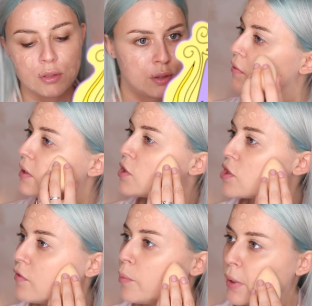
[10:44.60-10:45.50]
Io vi
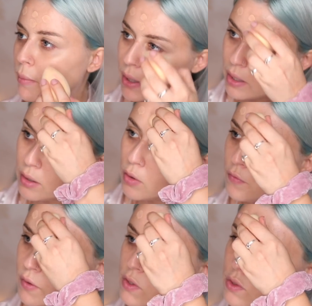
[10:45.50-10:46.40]
dicevo prima che
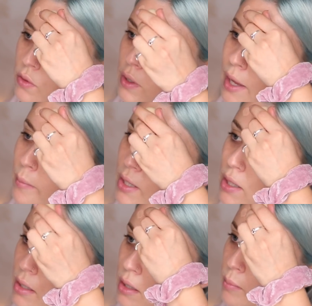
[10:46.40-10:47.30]
ho visto
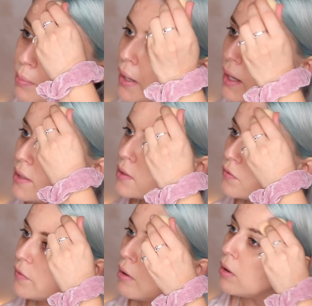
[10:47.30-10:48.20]
Emily in Paris,
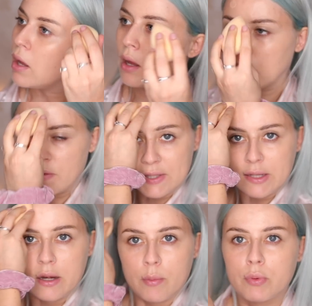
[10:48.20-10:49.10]
ovvero la nuova
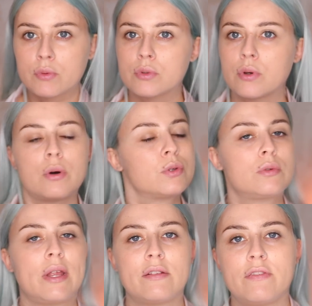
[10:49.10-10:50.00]
serie appunto su
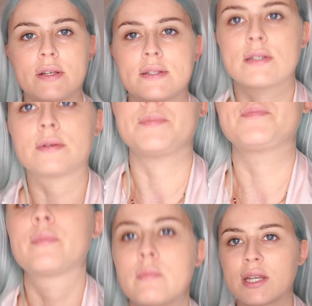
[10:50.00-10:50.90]
Netflix
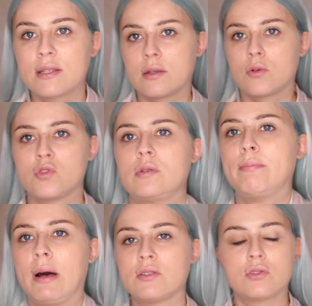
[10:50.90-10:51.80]
perché sono così
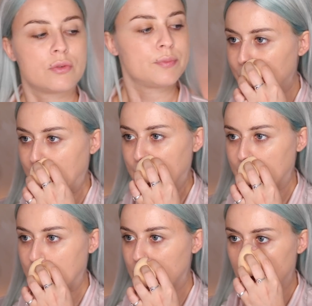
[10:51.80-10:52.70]
in basso,
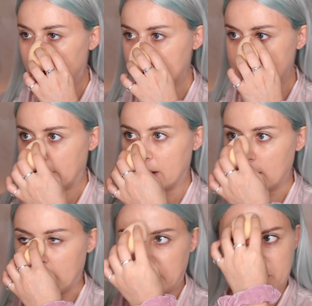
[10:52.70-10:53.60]
ovvero la nuova serie
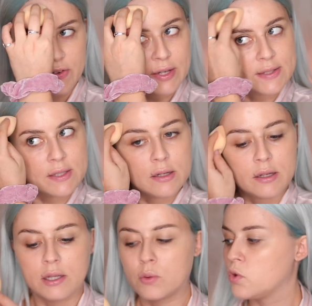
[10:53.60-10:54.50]

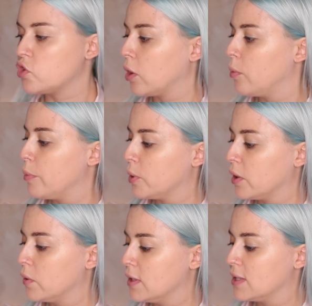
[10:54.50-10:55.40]
Netflix in cui c'è come
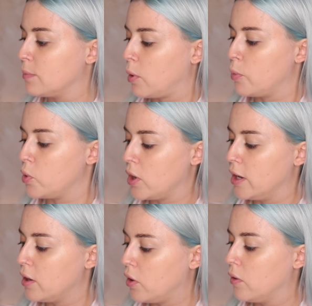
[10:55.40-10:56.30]
protagonista proprio
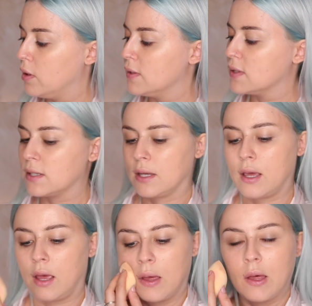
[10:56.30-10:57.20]
Lily Collins
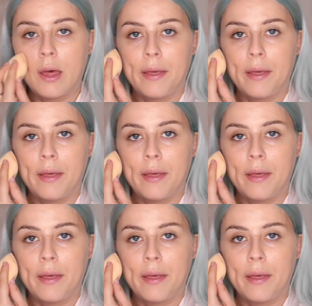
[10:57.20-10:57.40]
che